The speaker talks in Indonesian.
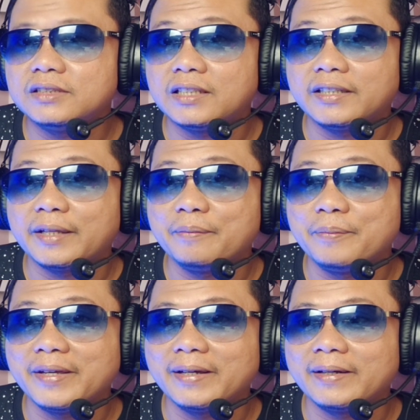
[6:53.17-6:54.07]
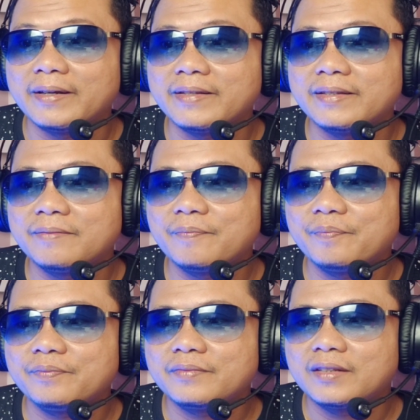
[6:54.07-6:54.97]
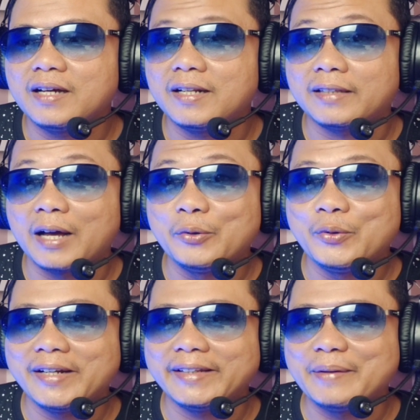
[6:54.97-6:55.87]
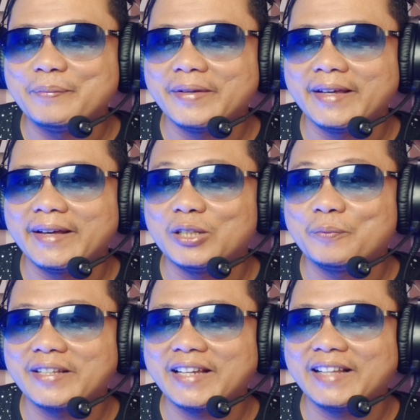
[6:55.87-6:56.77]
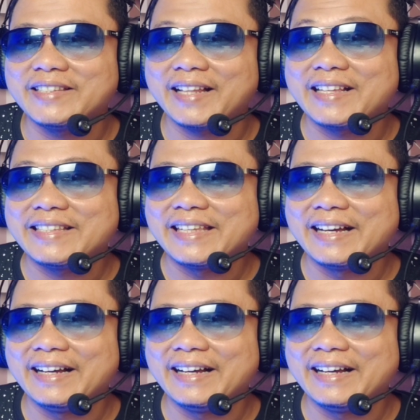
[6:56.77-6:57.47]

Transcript: cari tempe ya guys ada tahu ada tempe ya. Biasanya ya itu pasangan selasi ya